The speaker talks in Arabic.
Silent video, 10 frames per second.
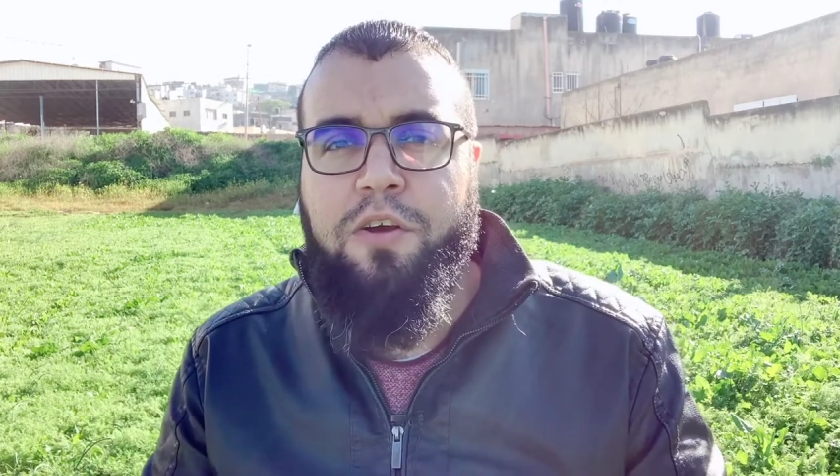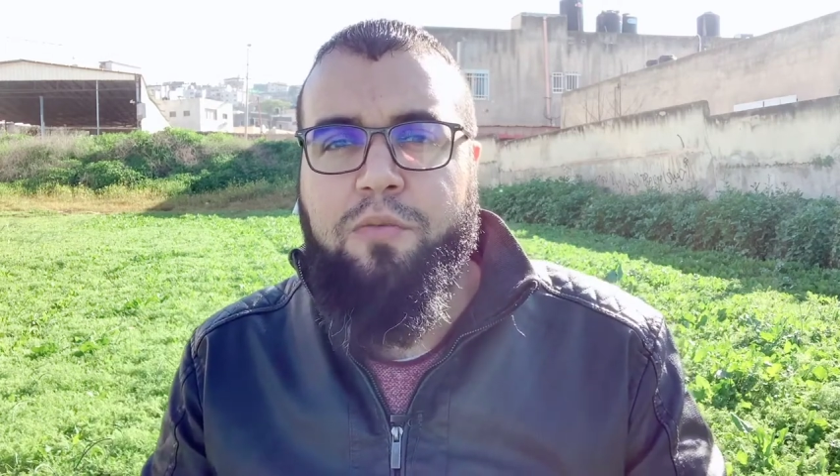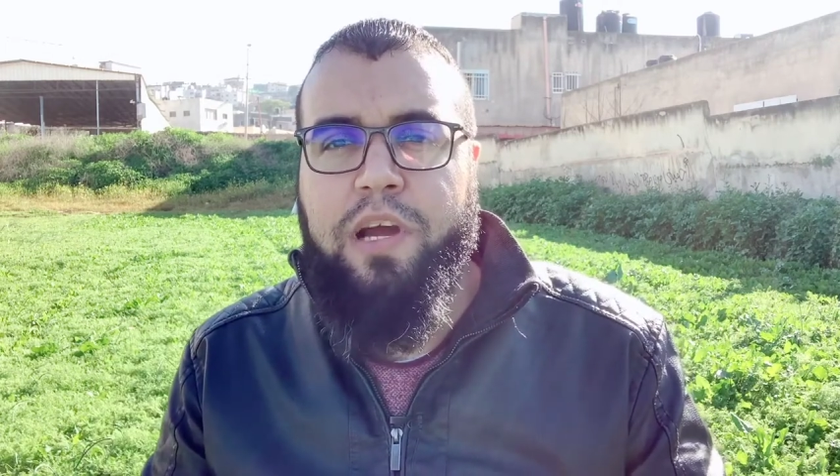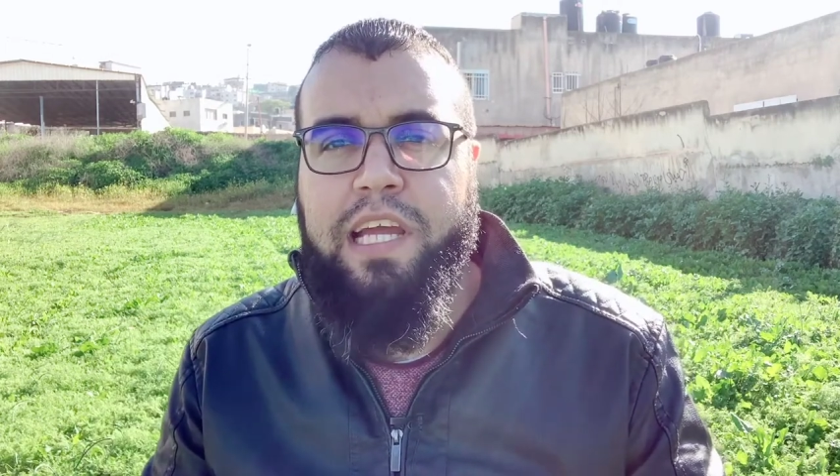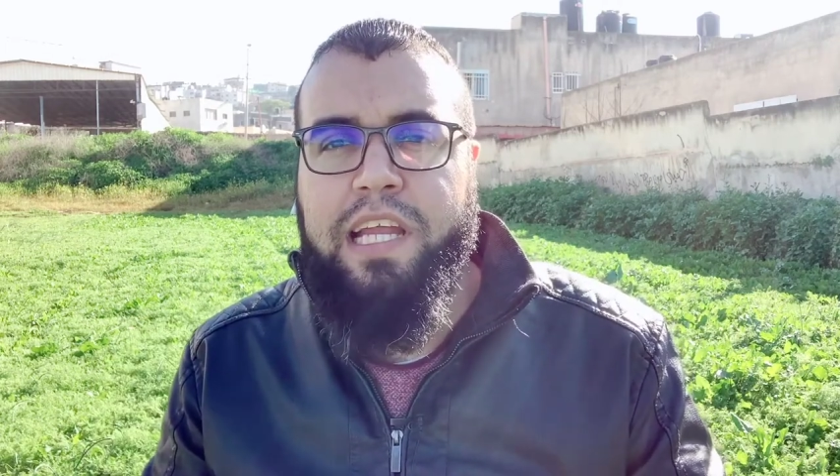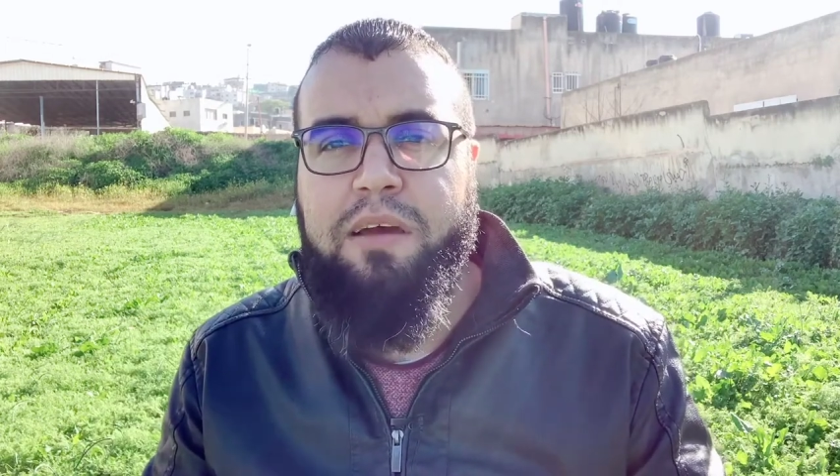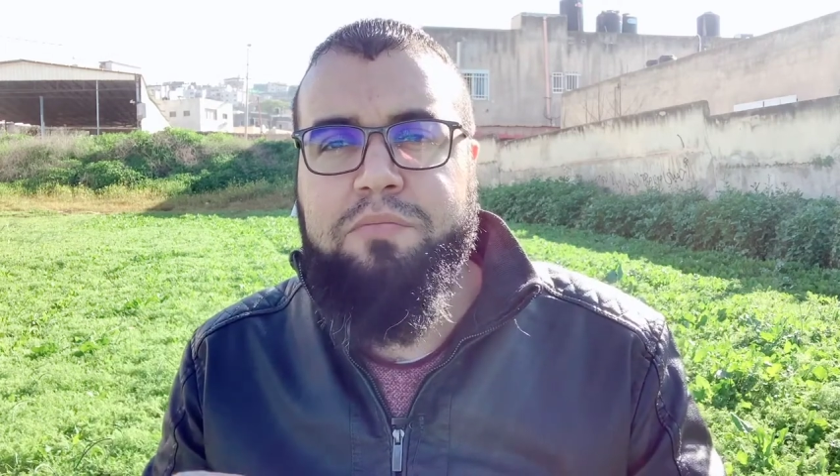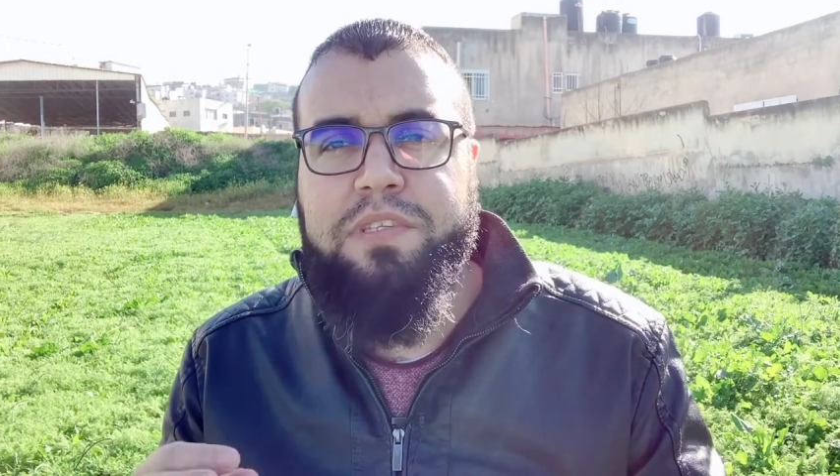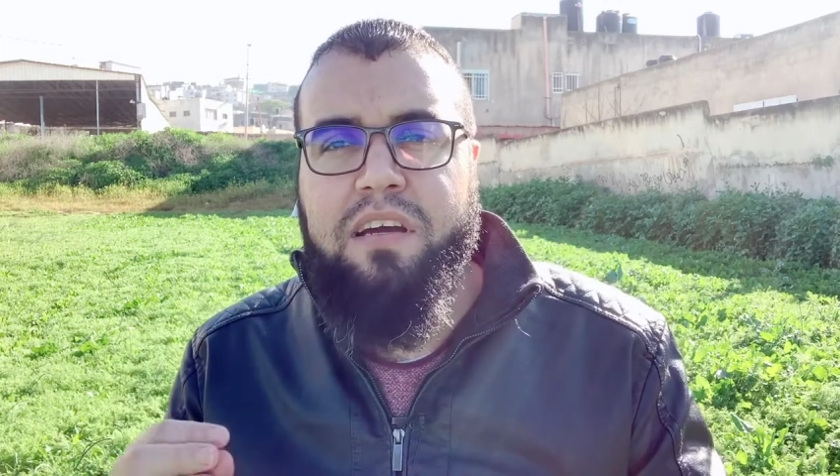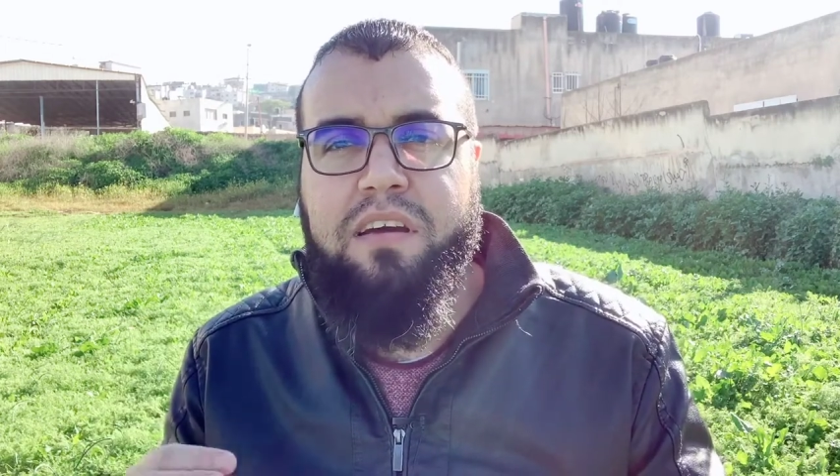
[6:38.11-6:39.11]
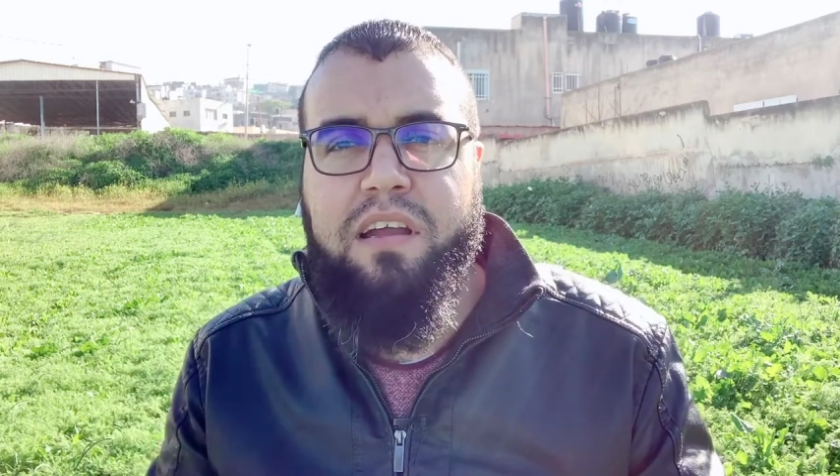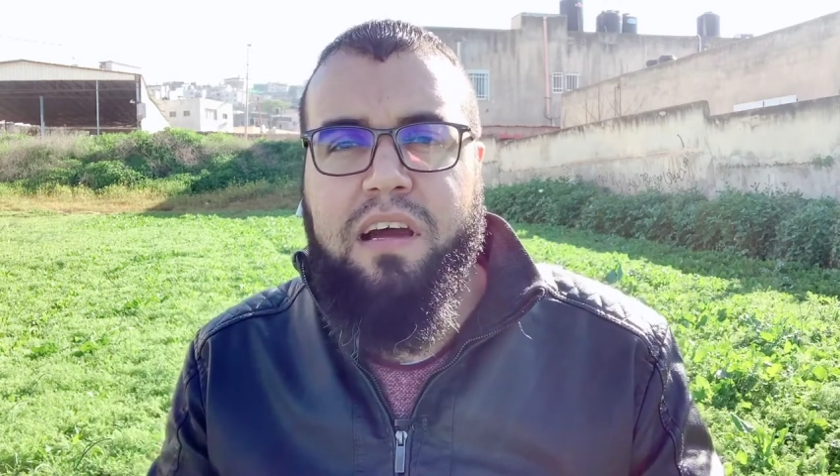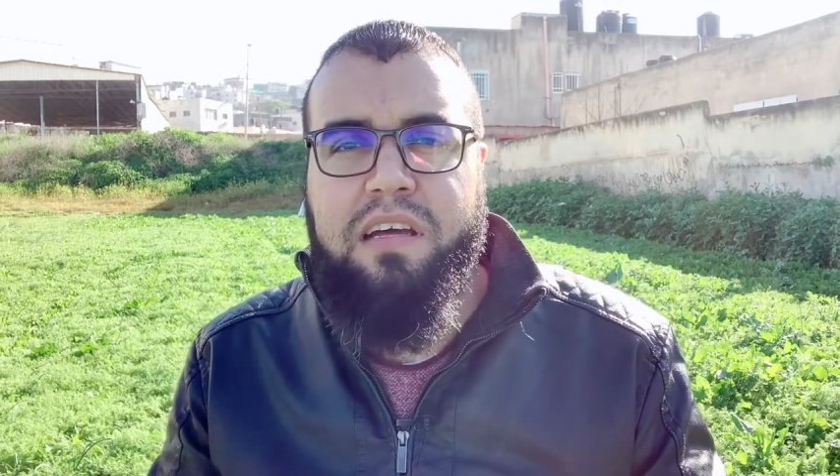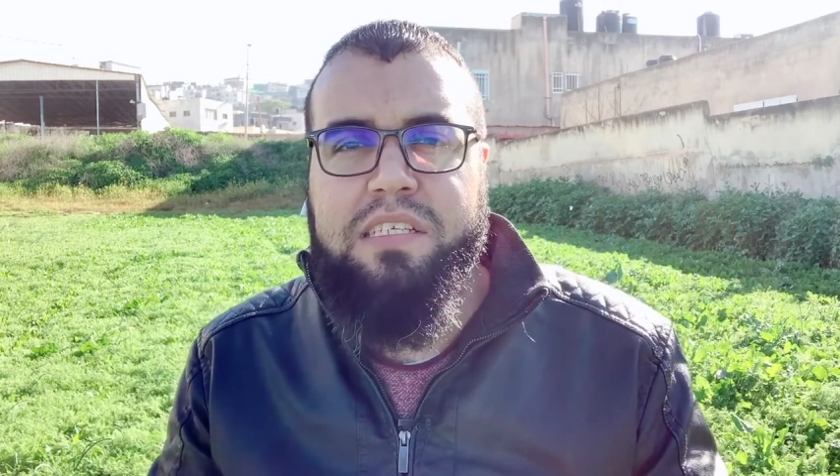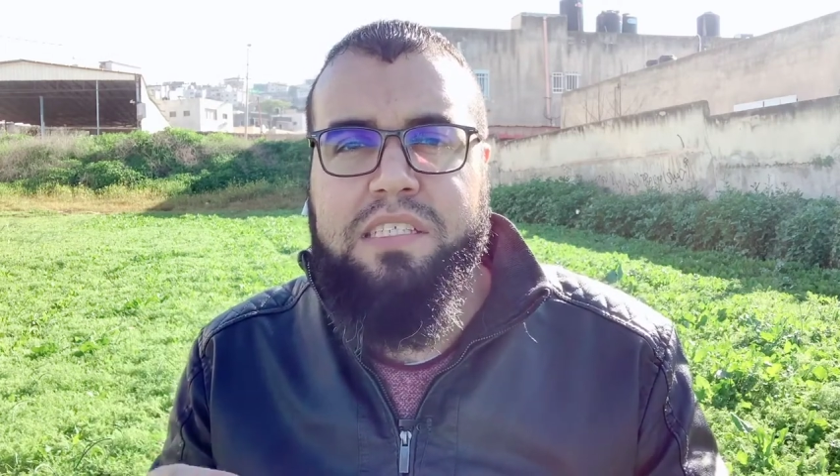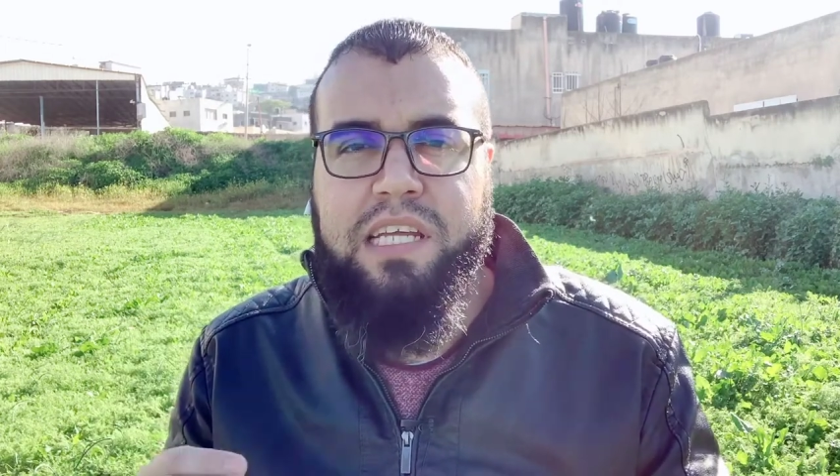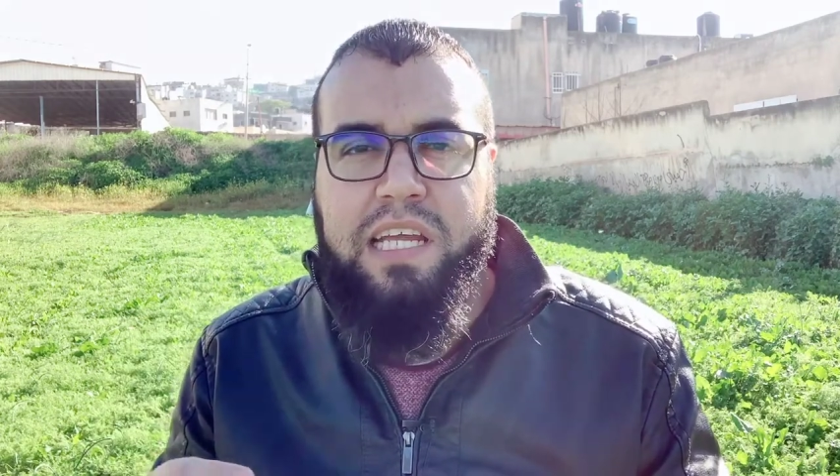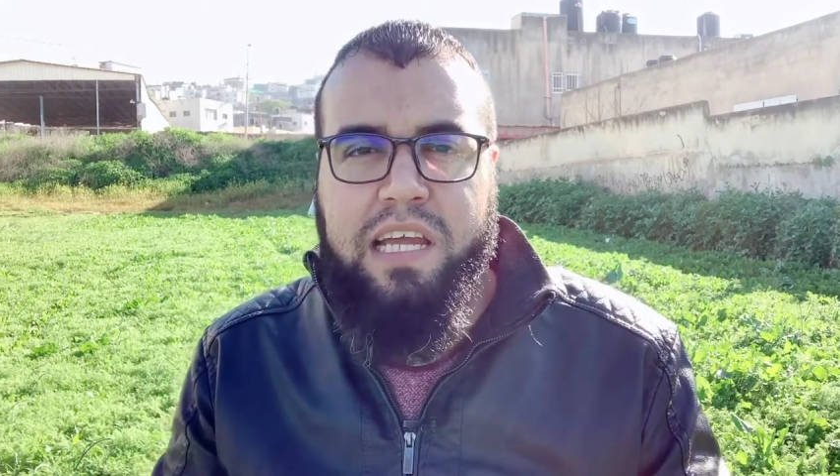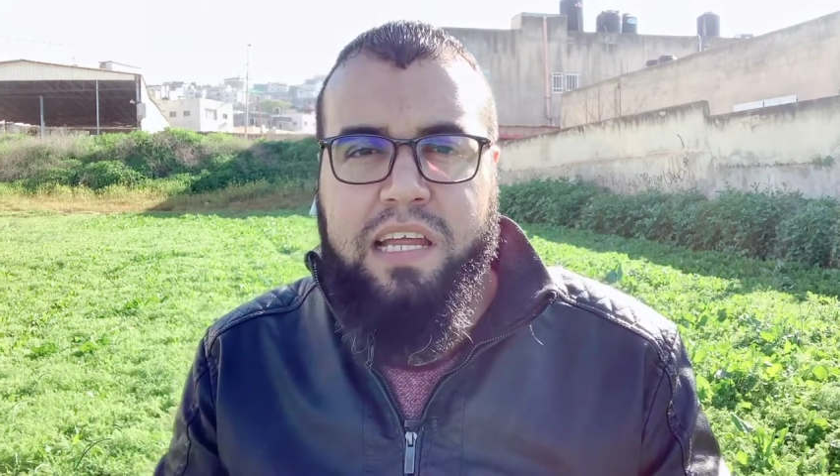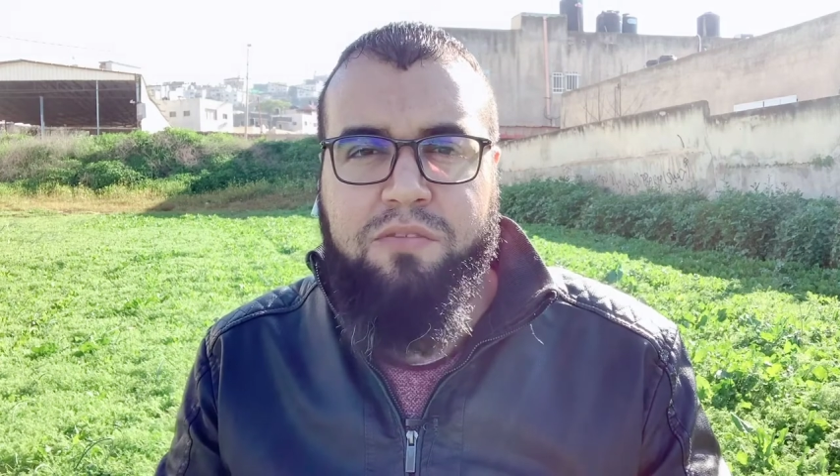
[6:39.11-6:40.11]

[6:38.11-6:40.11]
وهي لم تقرأ شيئا